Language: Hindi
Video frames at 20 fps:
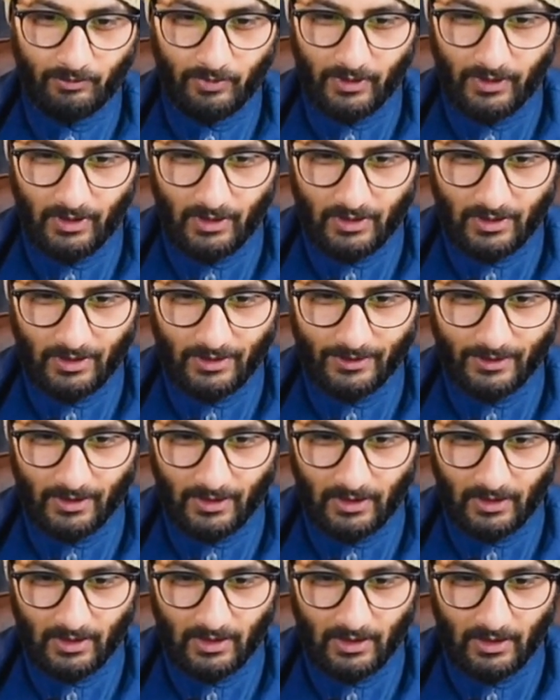पता चल
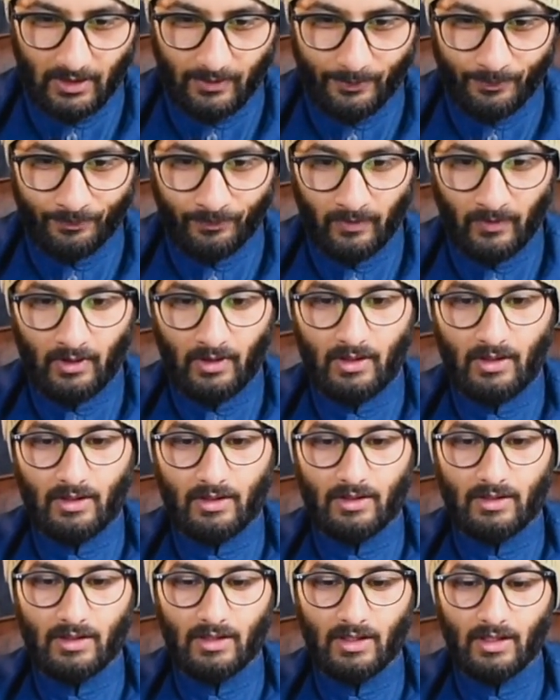सके कि
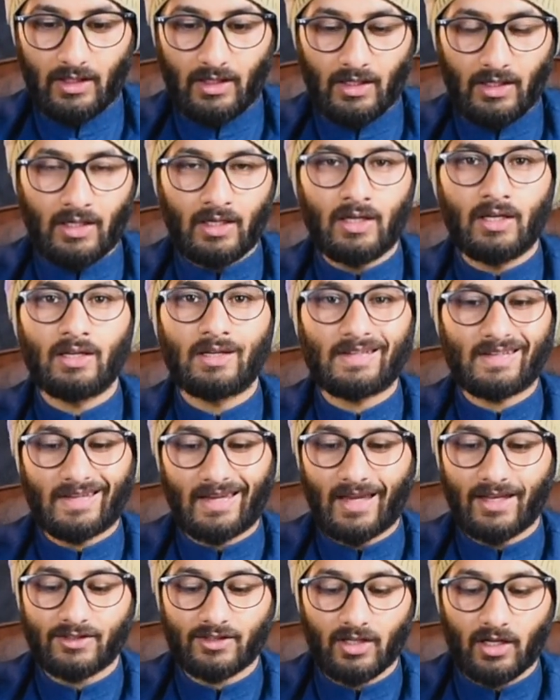ये
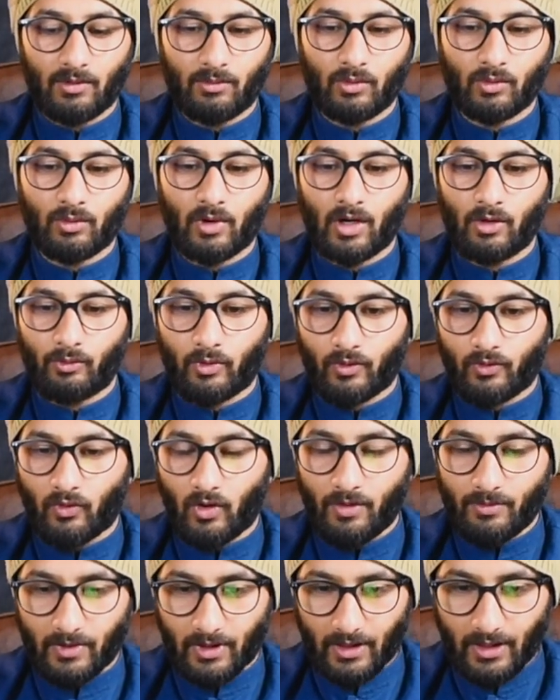कैसा मोबाइल
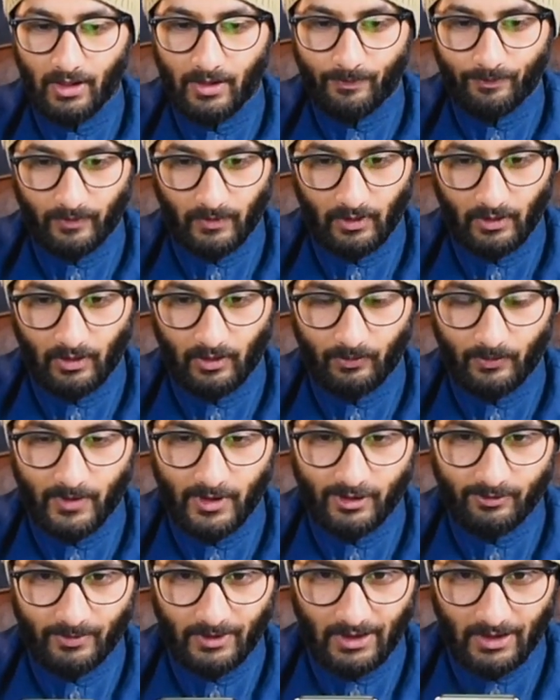परफॉर्म कर रहा है
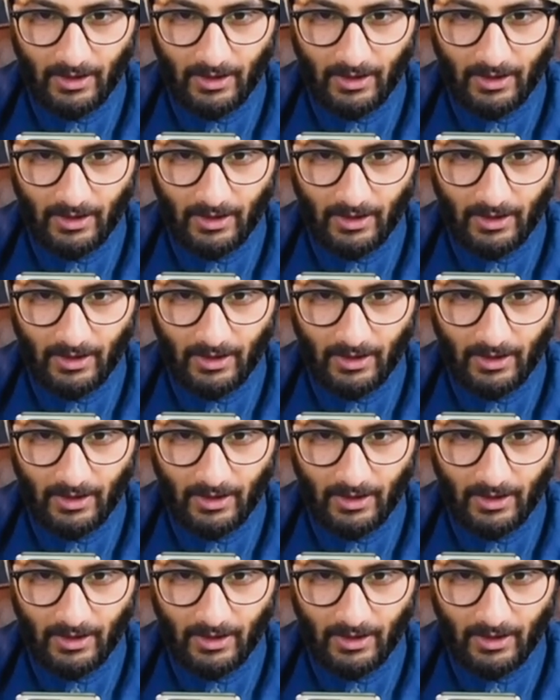फेस भी